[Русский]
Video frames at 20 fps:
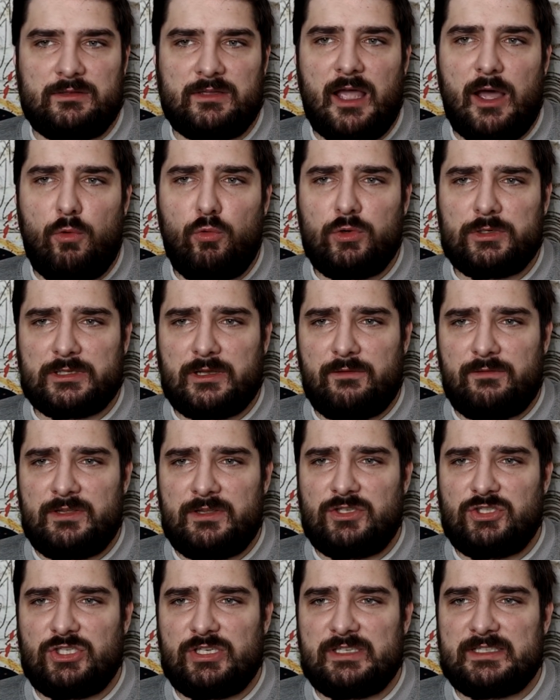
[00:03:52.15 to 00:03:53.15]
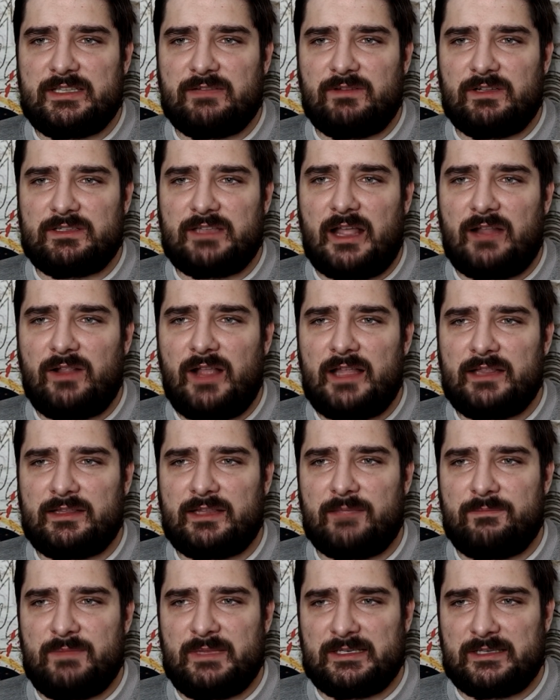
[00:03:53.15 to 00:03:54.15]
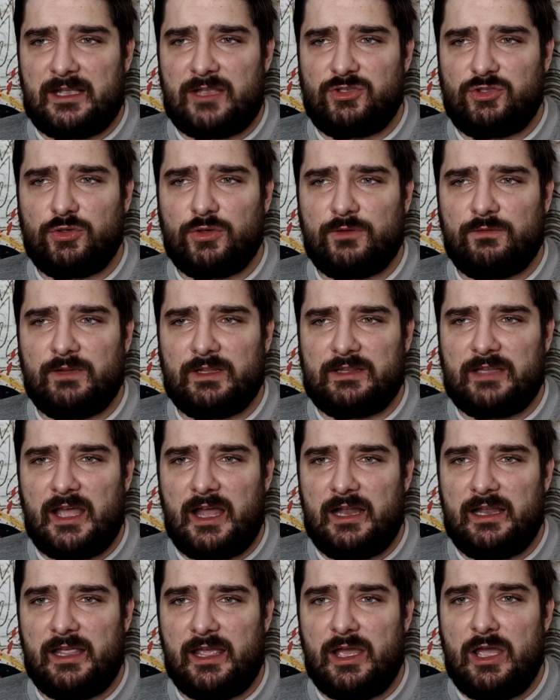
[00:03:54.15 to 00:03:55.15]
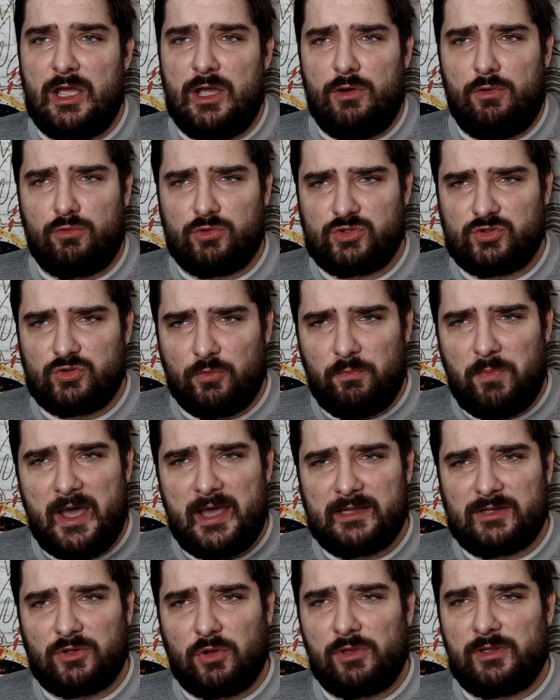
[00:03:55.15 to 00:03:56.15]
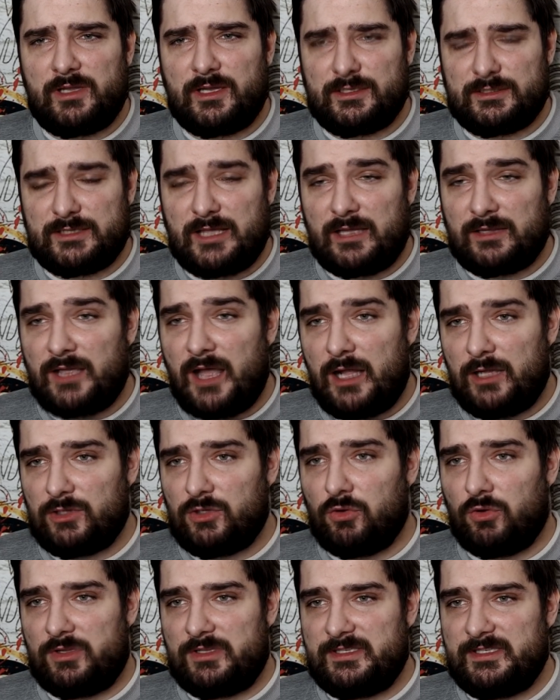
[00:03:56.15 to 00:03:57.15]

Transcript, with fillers: на уровне чистого таланта Миранчук в Италии уступает только Роналду,